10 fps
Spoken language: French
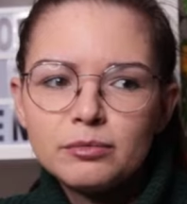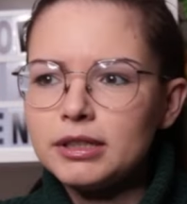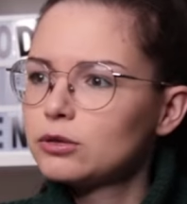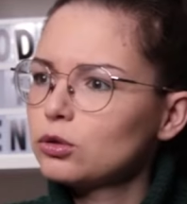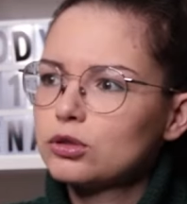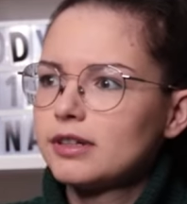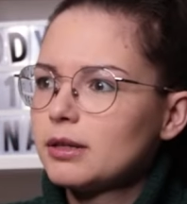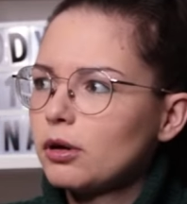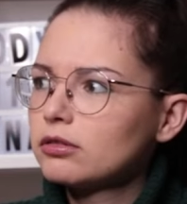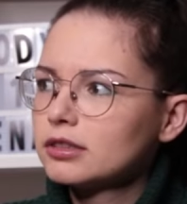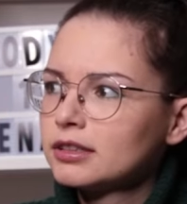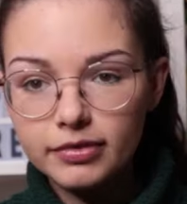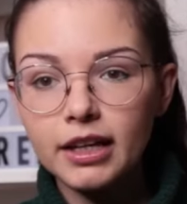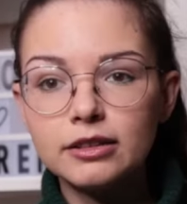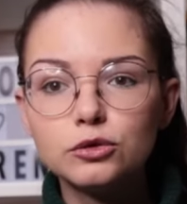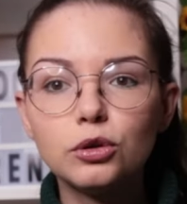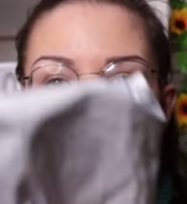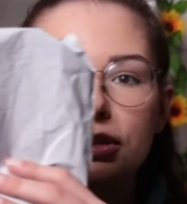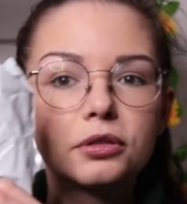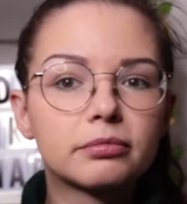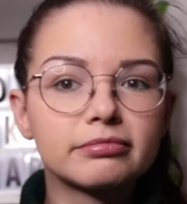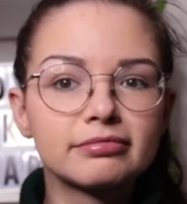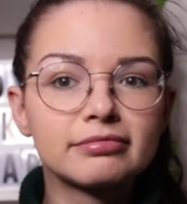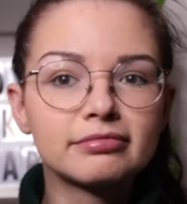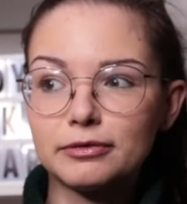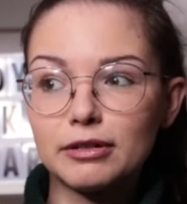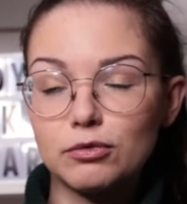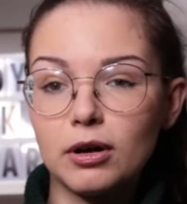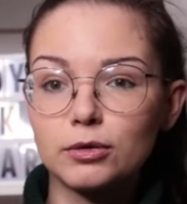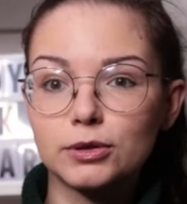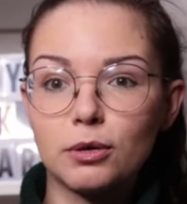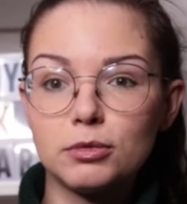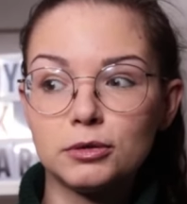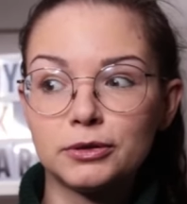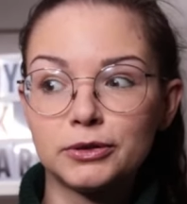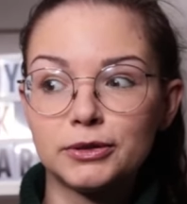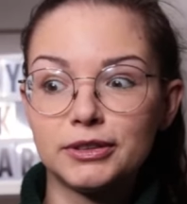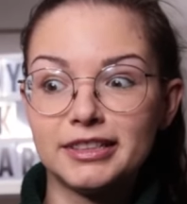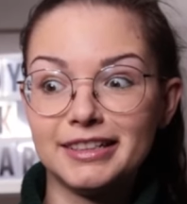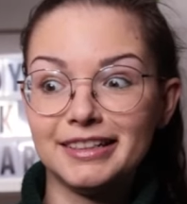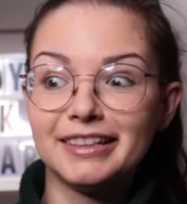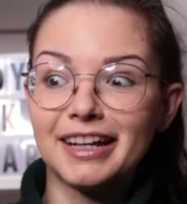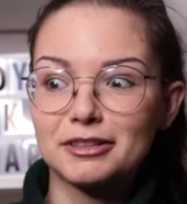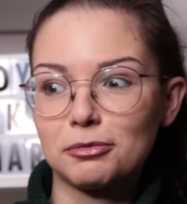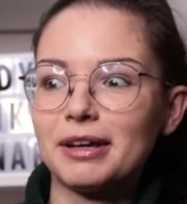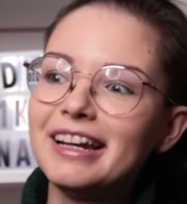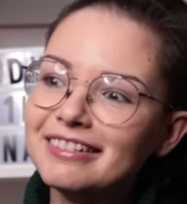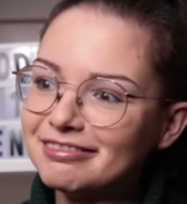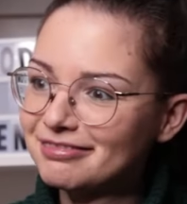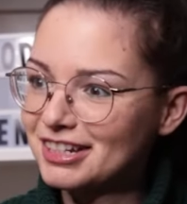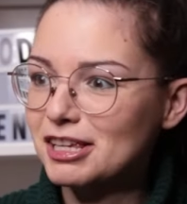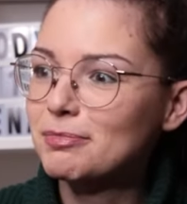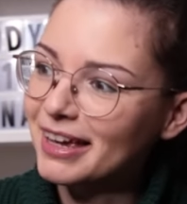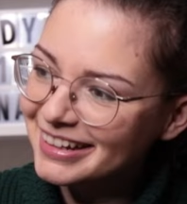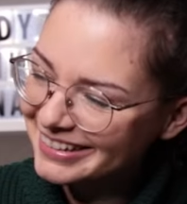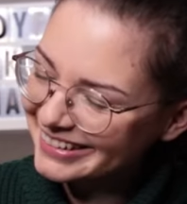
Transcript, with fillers: Bien sûr que je vais les prendre. Donc, on va voir ensemble si elles sont belles, j'espère.